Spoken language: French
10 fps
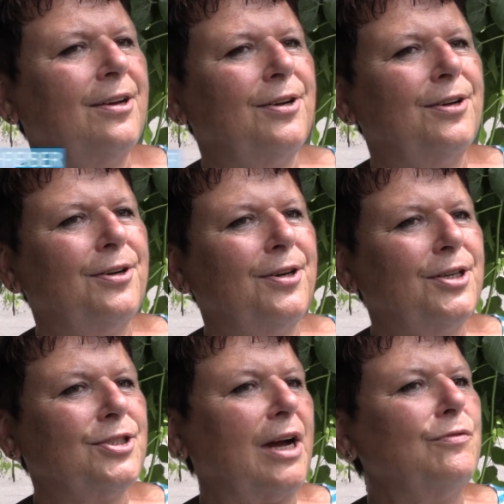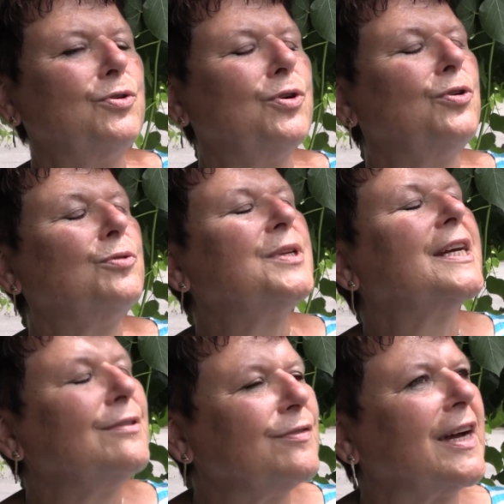Euh, j'avoue que
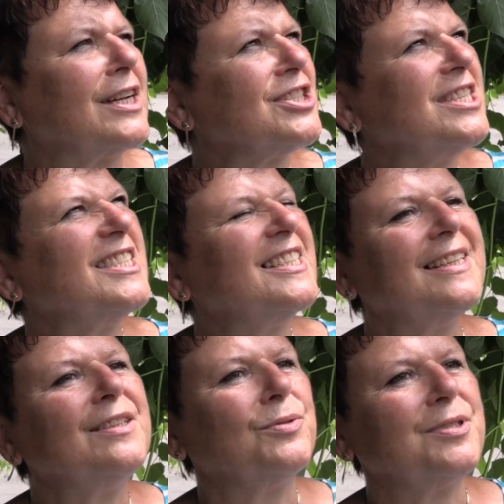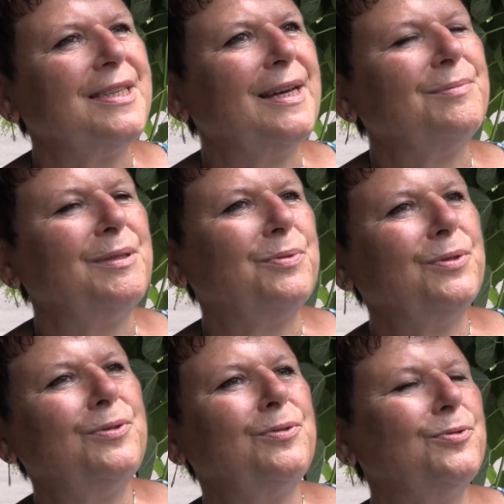l'objectif caché, c'était aussi un petit
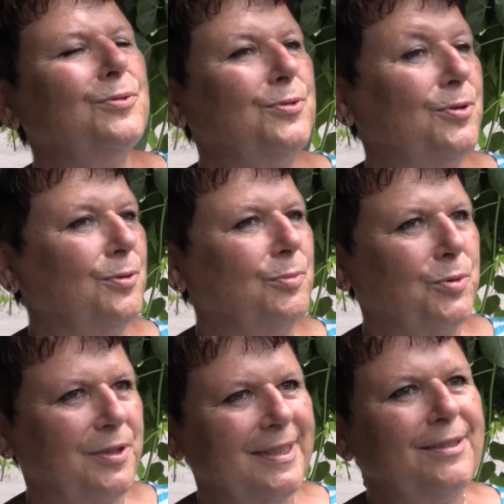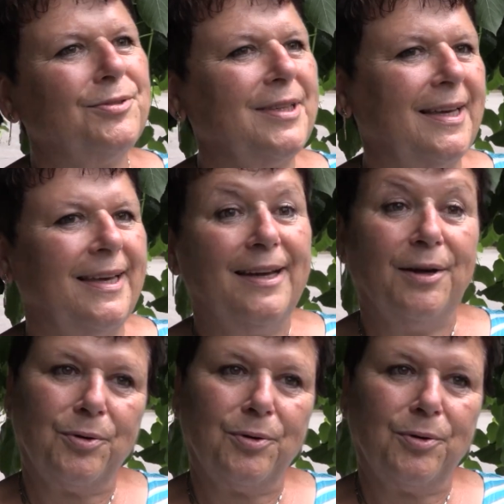peu de, nous, de leur montrer qu'on est,